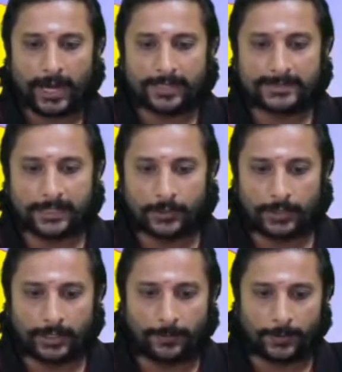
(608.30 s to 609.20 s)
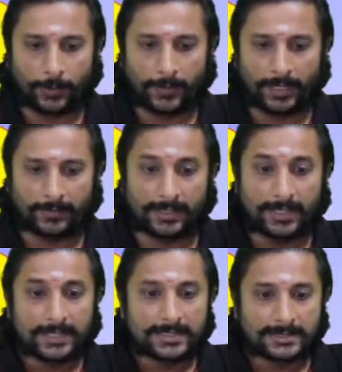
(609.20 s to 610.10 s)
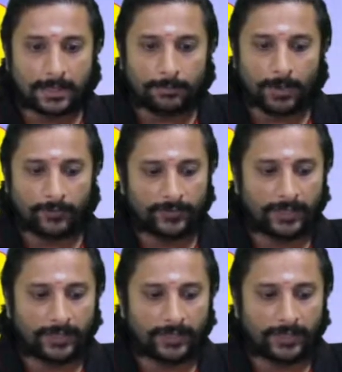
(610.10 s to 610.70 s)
சர்க்கியூட் என்ன பண்ணும் அப்படின்னா வந்து சம் ஆஃப் தி